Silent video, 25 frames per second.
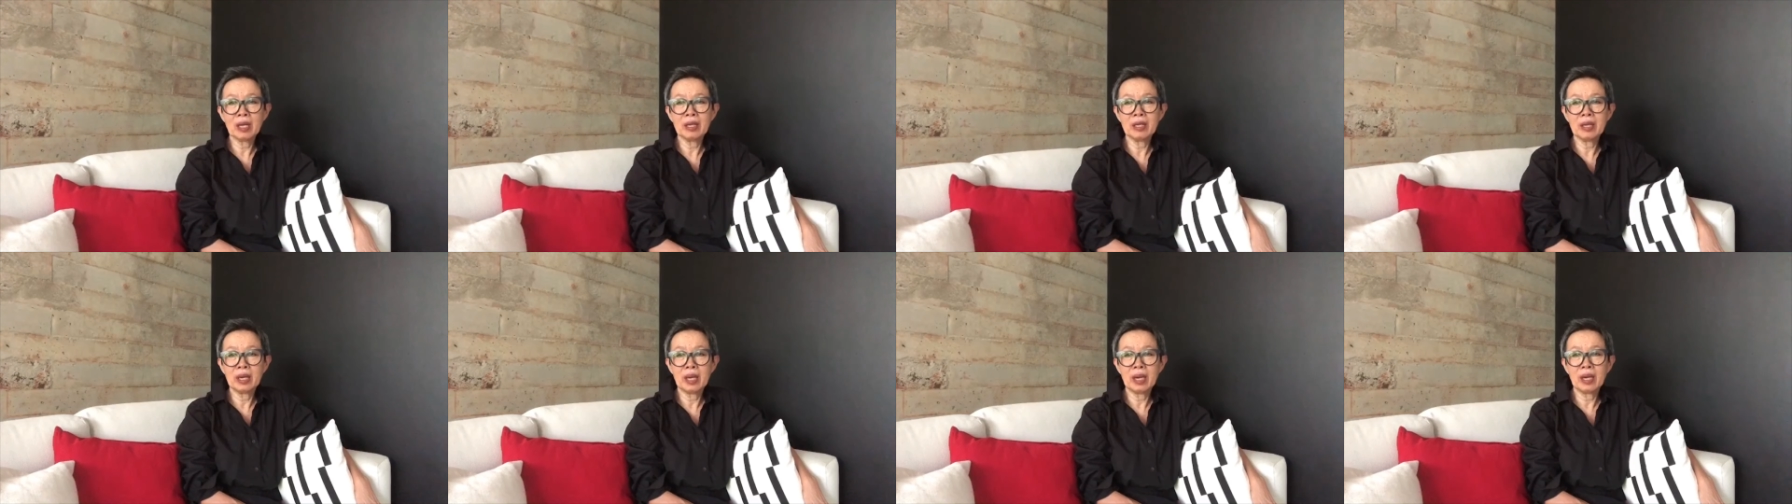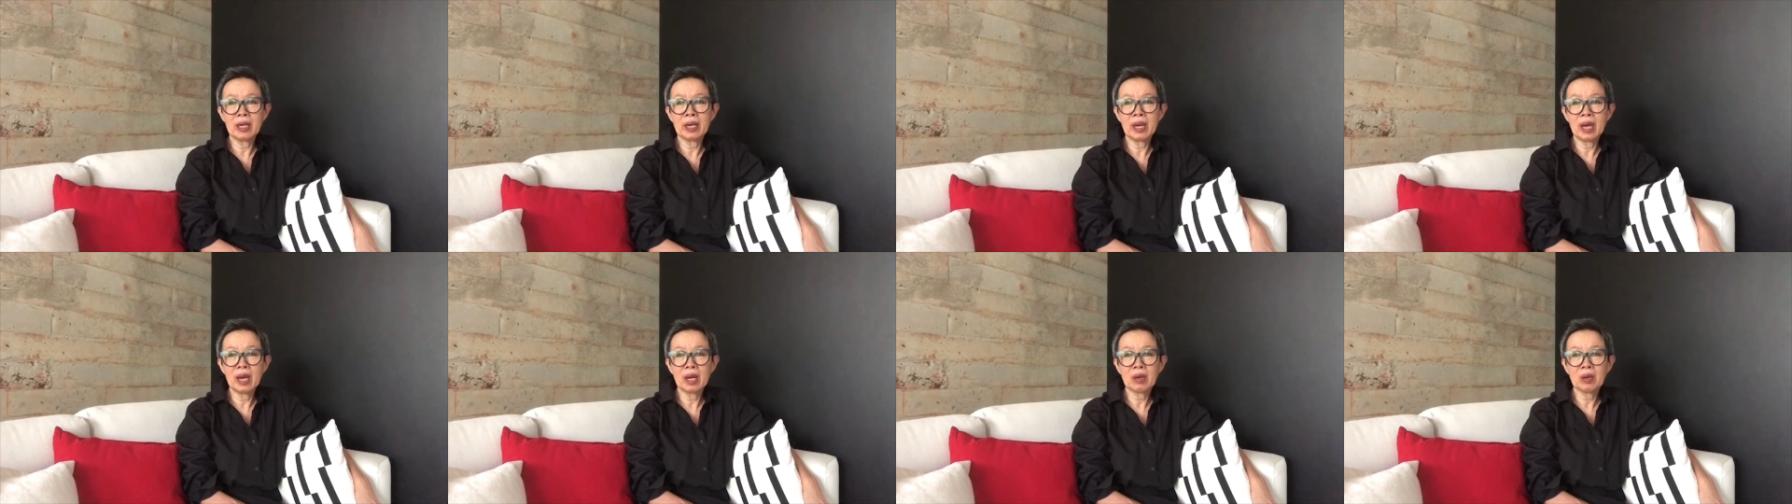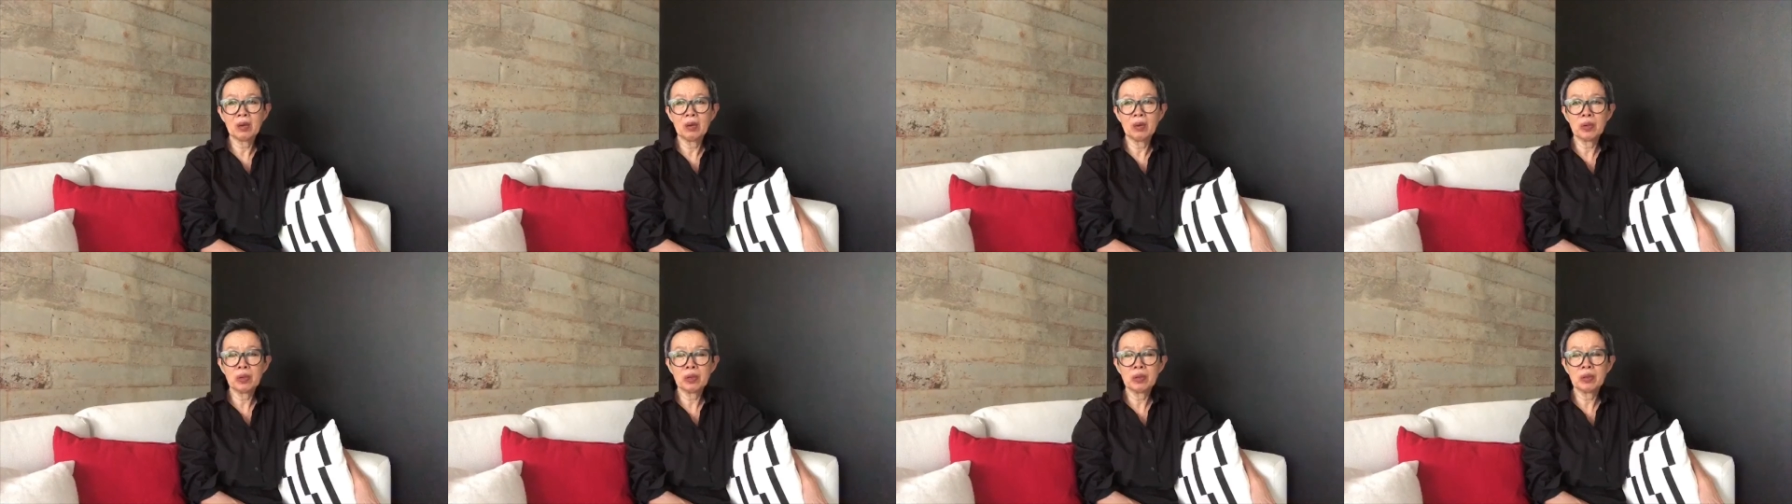ในอนา
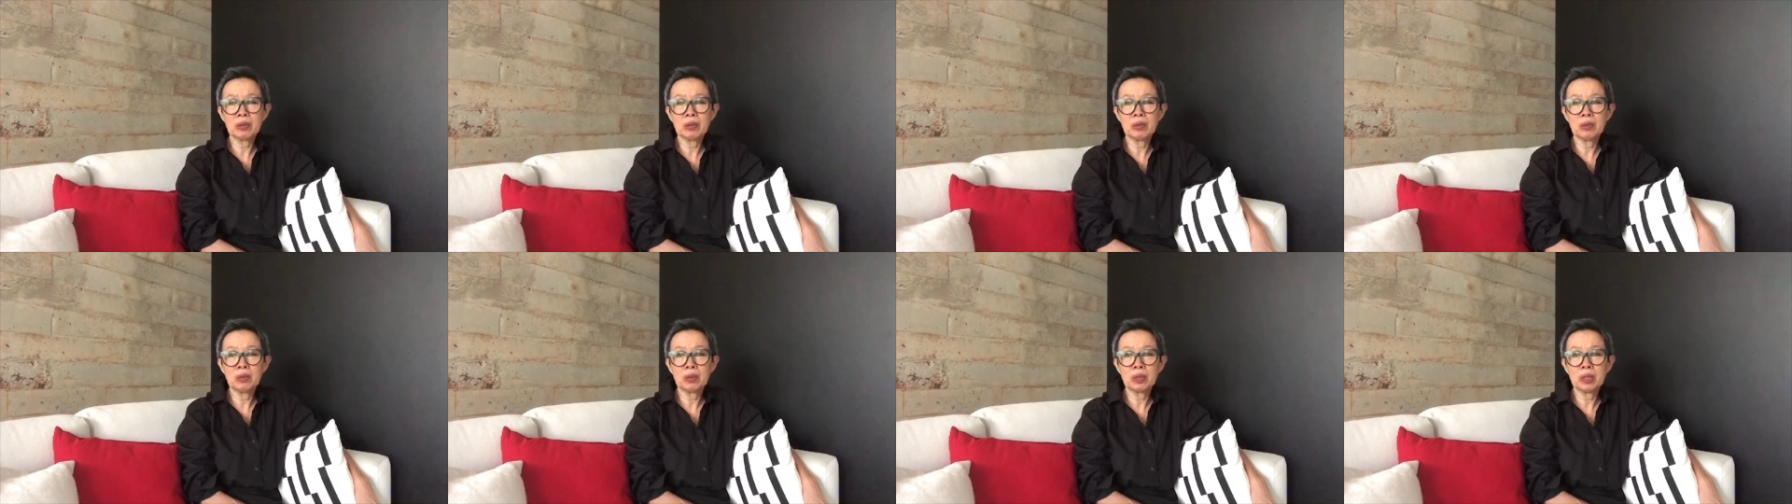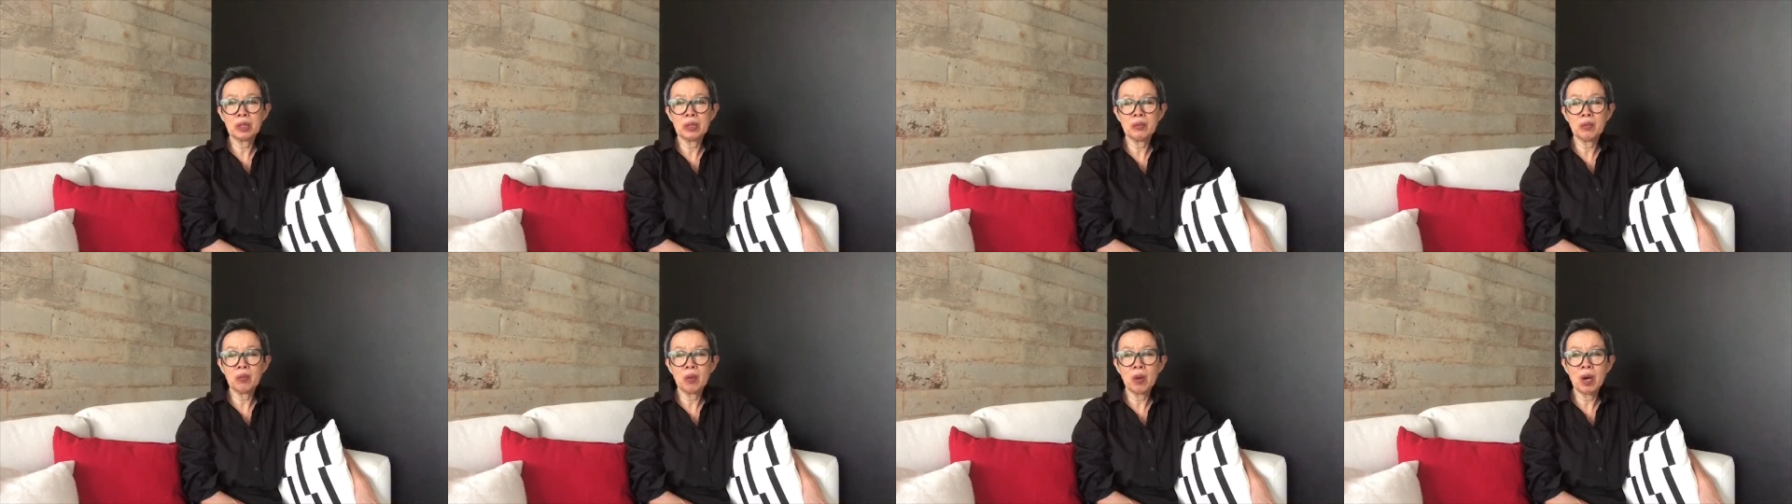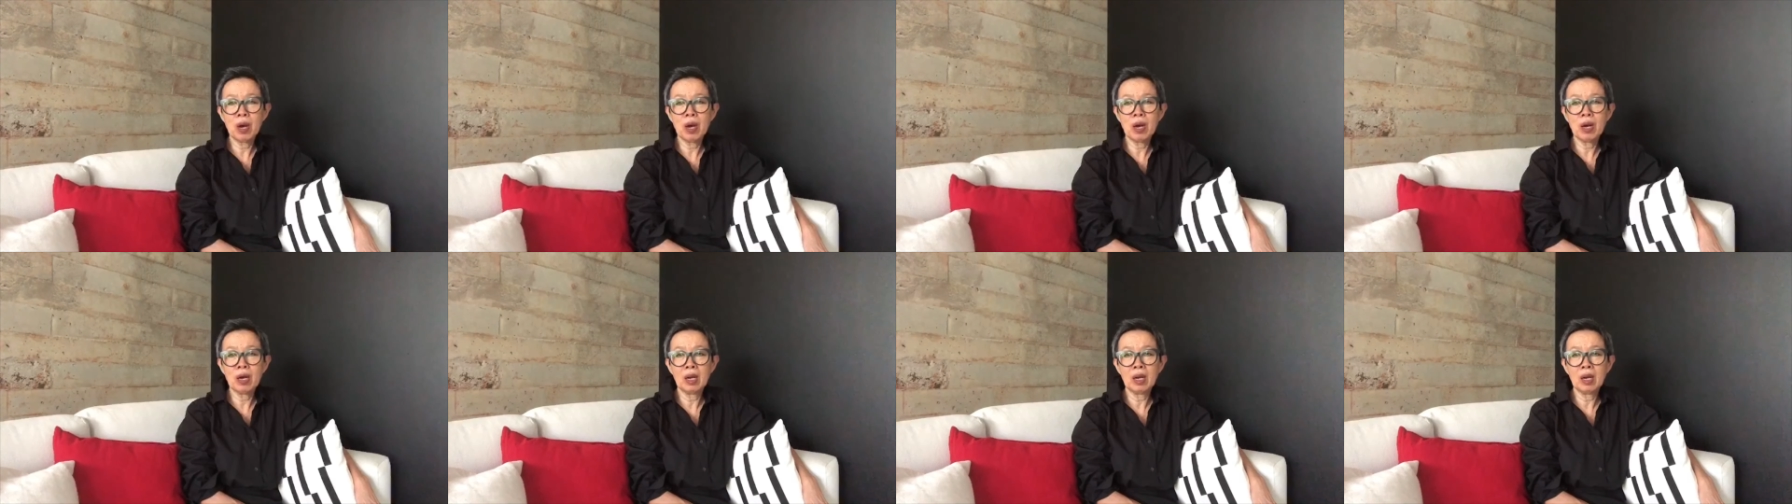คตเดี๋ยวคุคิดว่า